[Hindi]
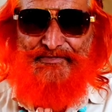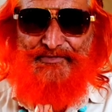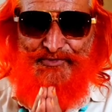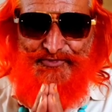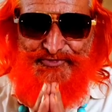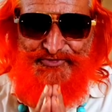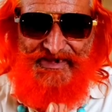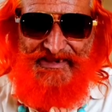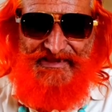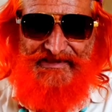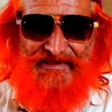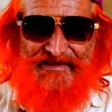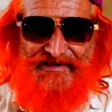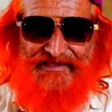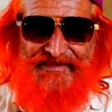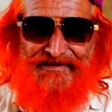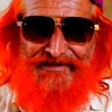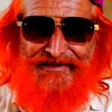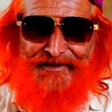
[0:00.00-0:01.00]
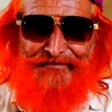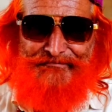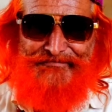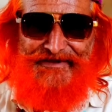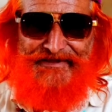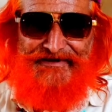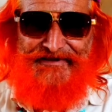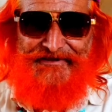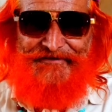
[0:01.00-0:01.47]
दूसरे के लिए
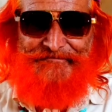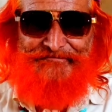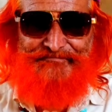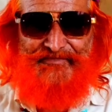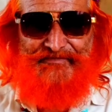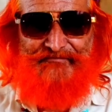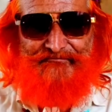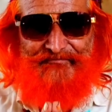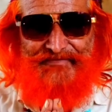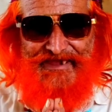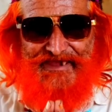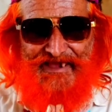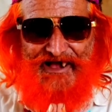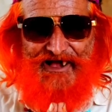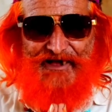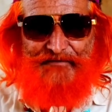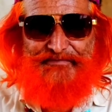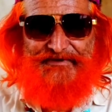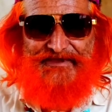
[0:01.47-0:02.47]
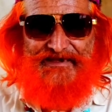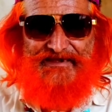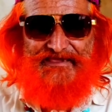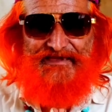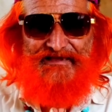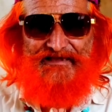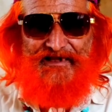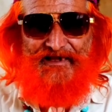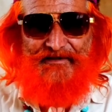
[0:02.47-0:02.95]
काम करे मैं आपके
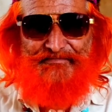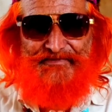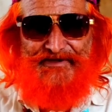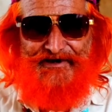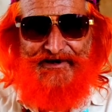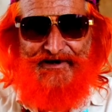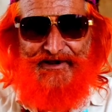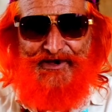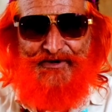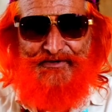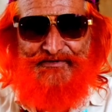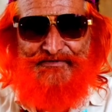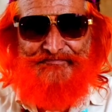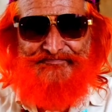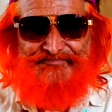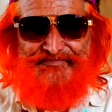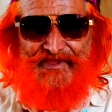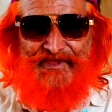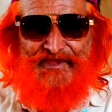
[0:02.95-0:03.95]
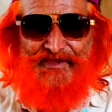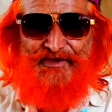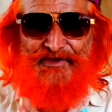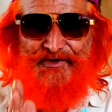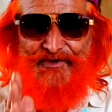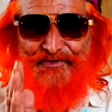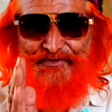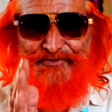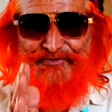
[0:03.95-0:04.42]
लिए काम कर रहा
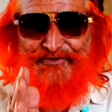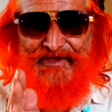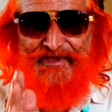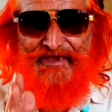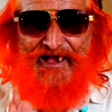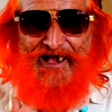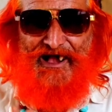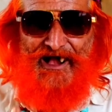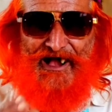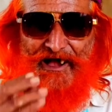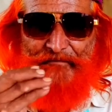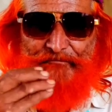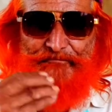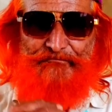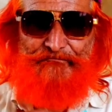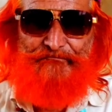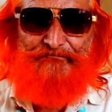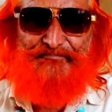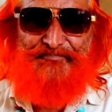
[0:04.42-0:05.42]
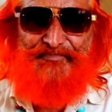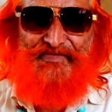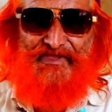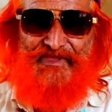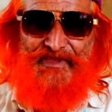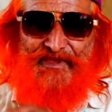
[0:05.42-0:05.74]
हूँ क्योंकि आप